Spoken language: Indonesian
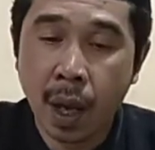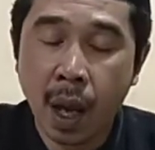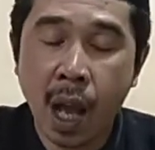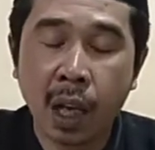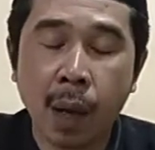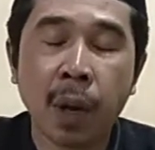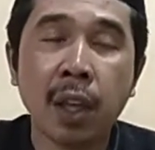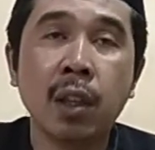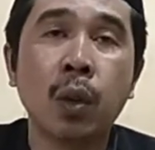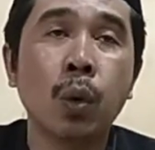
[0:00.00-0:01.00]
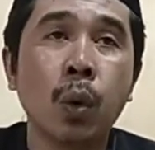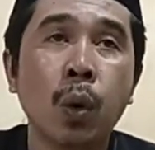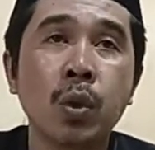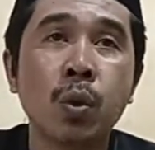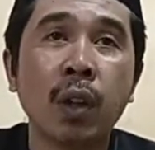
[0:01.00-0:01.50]
anggaplah itu
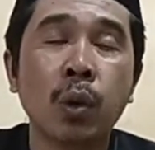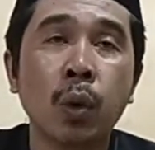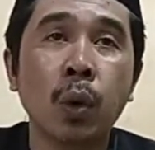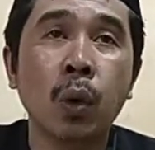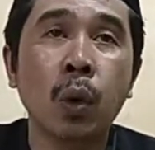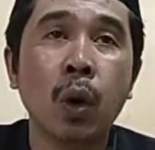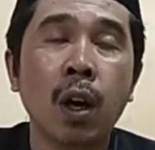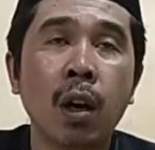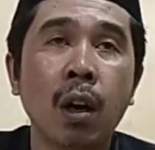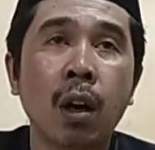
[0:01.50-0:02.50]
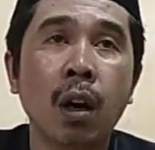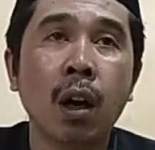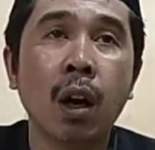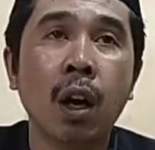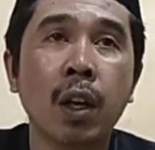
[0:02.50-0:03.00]
suatu
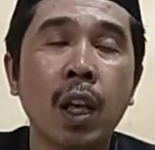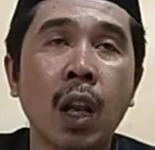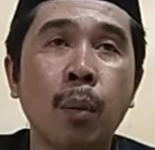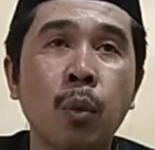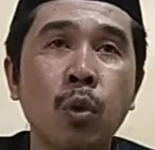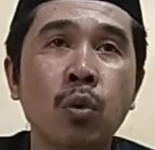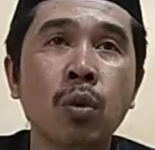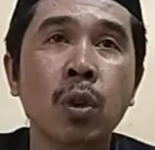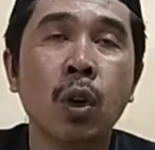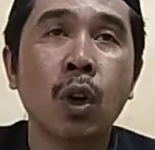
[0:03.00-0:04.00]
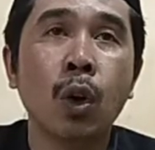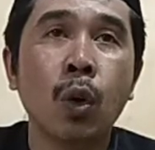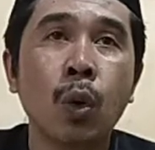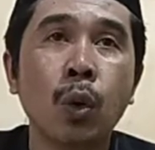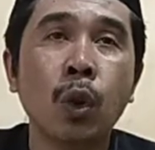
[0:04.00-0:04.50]
uh, ilmu
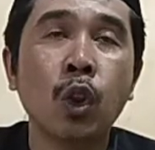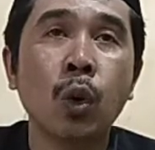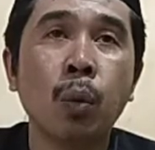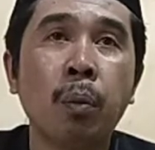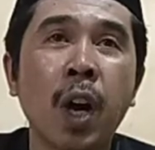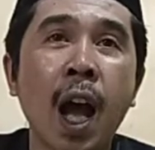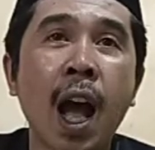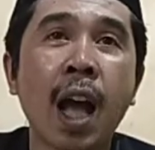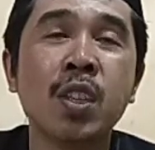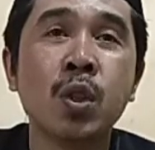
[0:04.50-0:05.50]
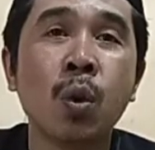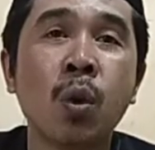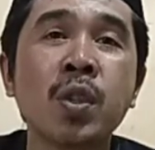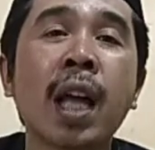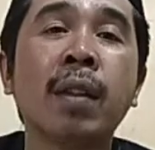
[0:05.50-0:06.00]
untuk penghancur
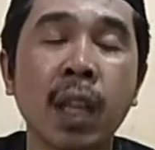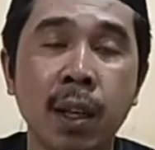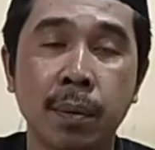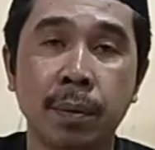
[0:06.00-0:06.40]
santet